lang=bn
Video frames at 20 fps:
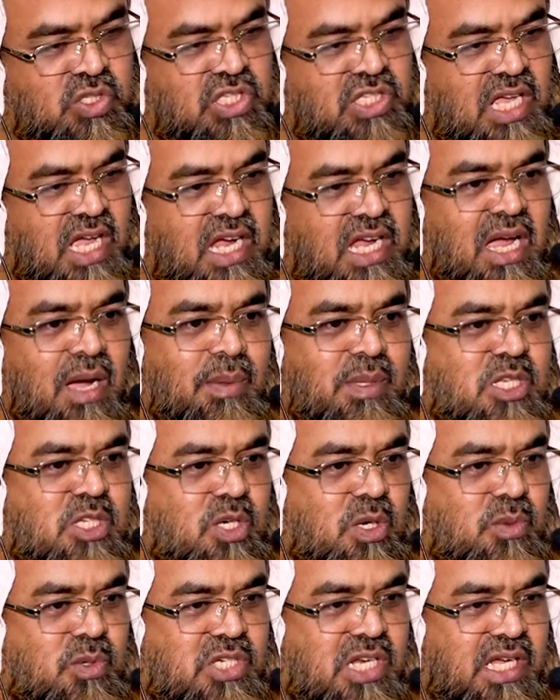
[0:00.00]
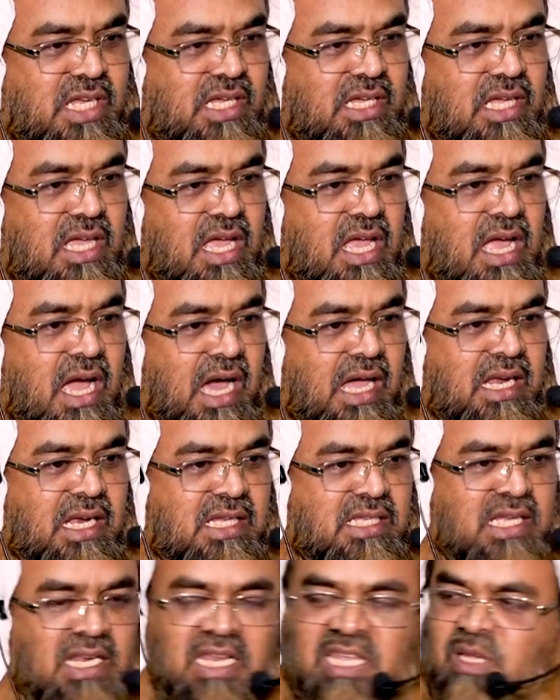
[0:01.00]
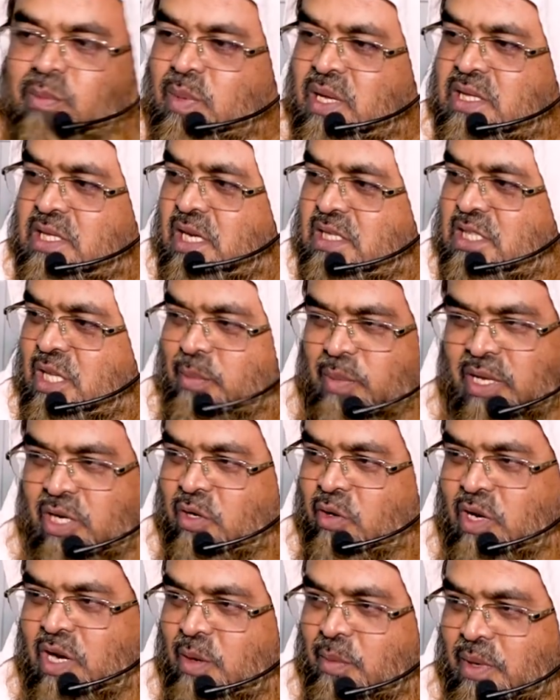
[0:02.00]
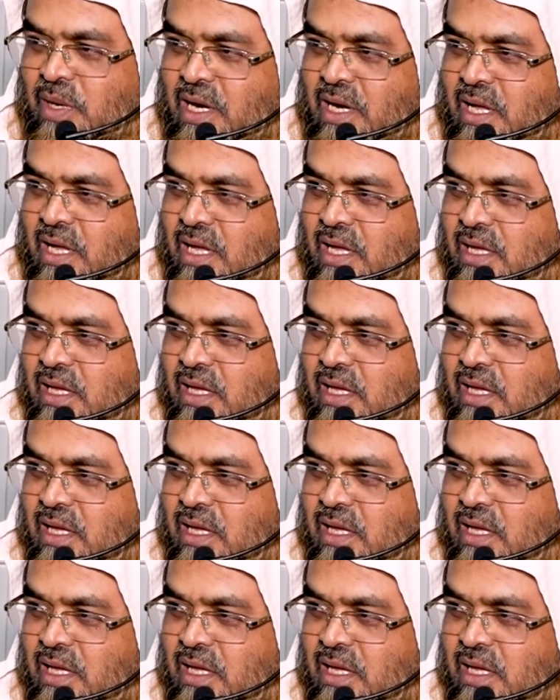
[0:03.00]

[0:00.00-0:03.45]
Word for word: যদি থাকে আমাদের সমস্যা কি আল্লাহ তালা ইমানদারদের বের করে আনবেন না